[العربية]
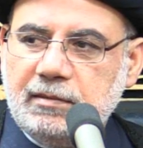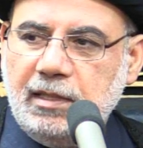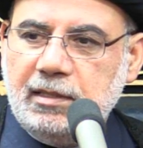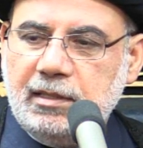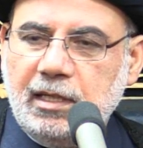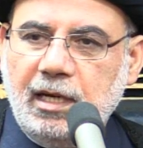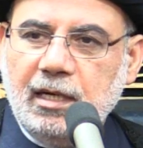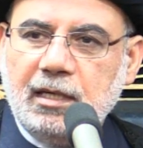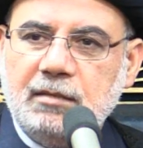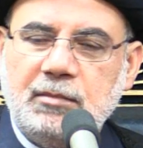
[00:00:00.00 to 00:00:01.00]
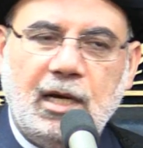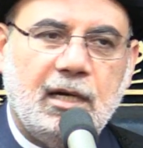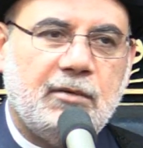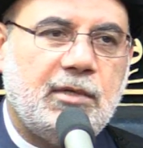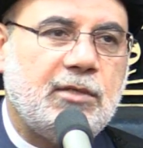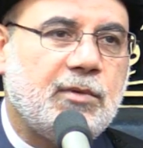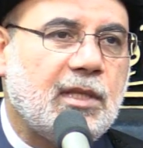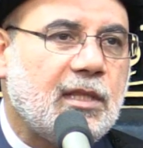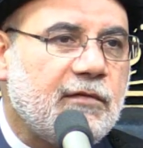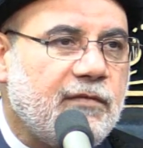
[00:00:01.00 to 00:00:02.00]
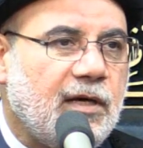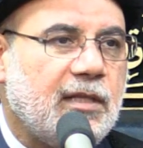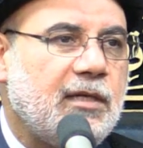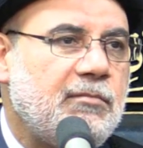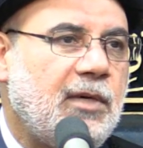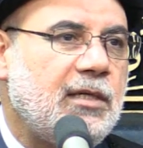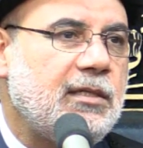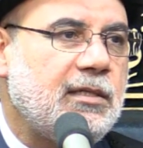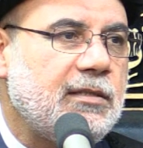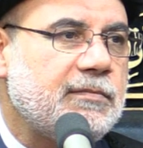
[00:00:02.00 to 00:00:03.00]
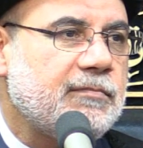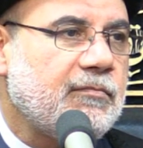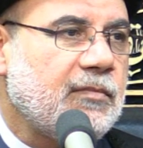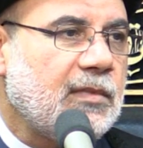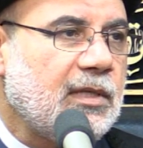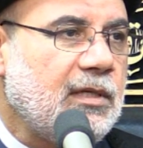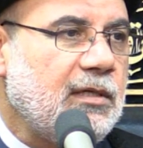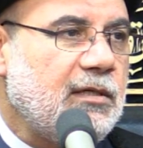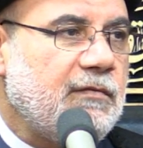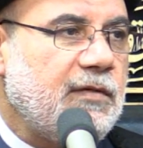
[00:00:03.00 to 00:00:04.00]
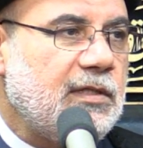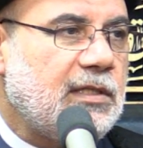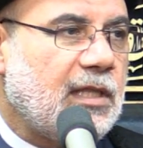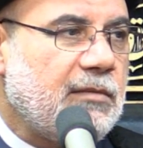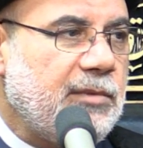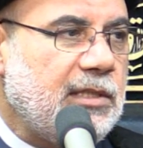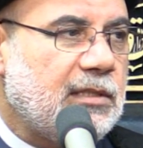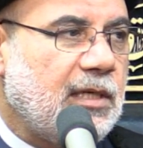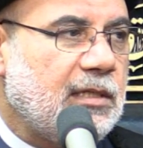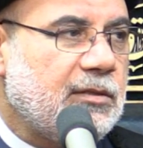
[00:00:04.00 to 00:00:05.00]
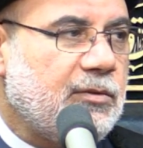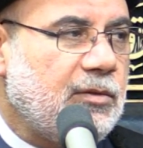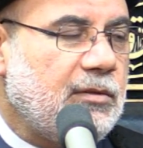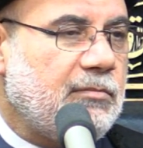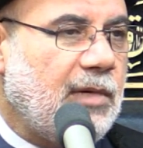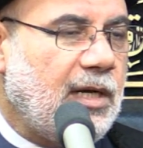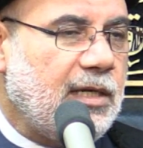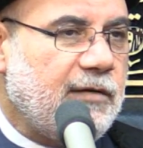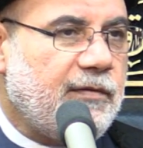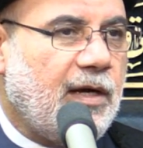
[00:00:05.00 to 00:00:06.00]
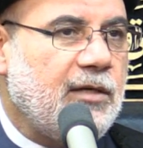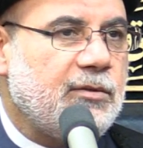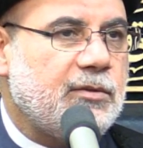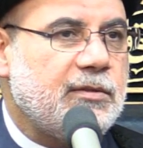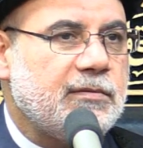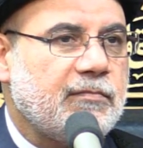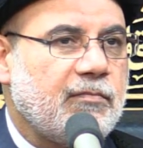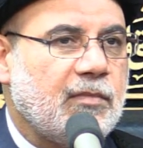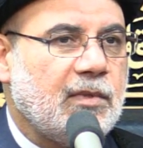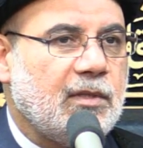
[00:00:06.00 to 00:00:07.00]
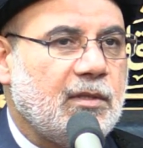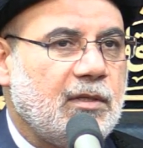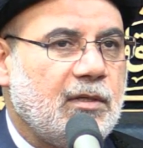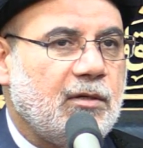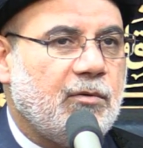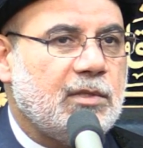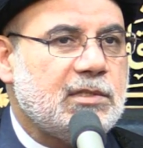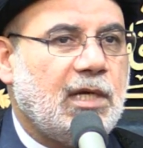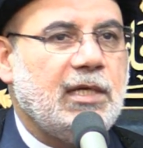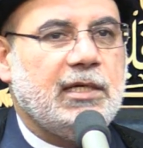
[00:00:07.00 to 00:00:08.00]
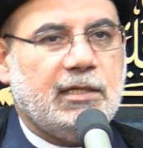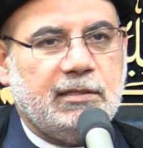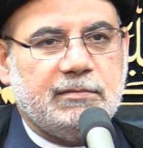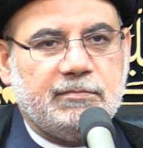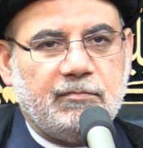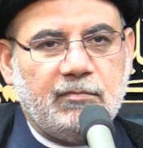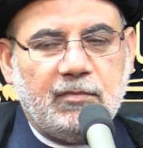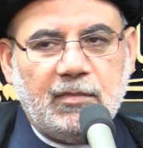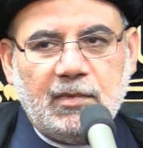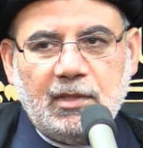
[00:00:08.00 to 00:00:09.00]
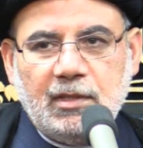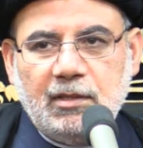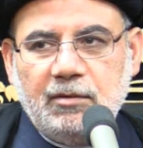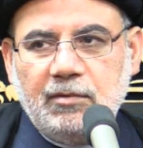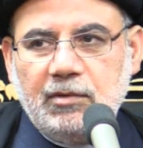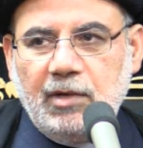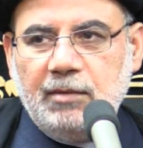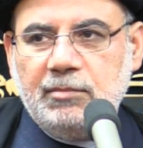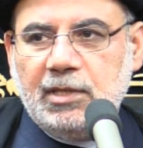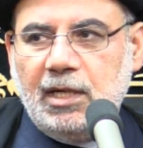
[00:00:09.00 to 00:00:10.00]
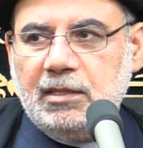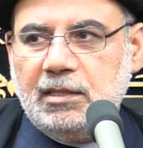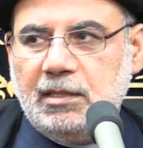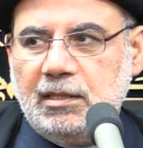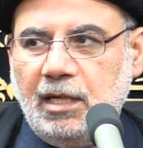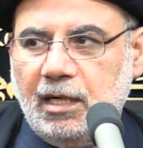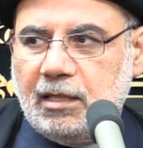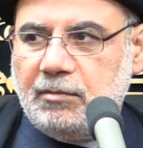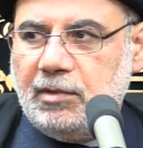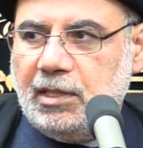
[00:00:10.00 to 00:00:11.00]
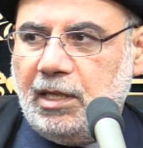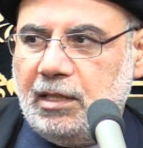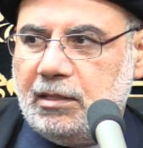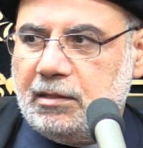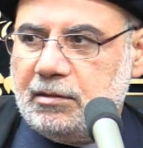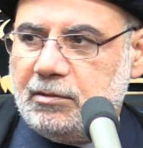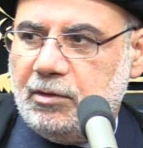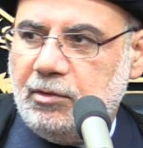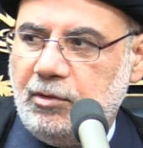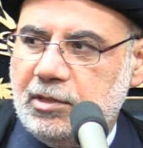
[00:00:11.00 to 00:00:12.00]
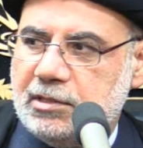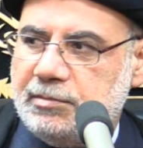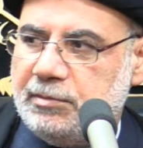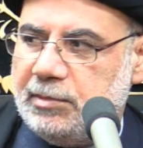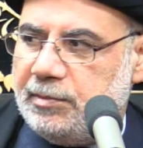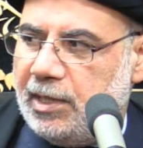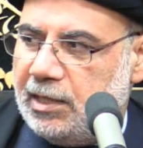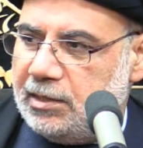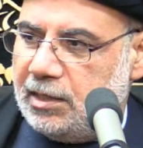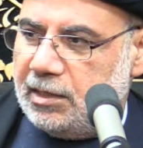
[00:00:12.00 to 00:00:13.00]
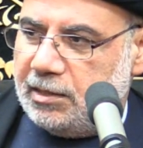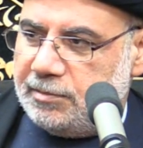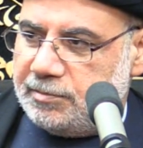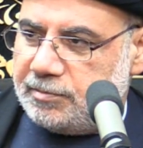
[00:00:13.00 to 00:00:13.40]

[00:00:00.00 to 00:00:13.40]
أن الحق معه ويوظف هذا المعنى في تثبيت أن كل ما يفعله هو صحيح ويعبر عن الحق ولذلك كل حزب بما لديهم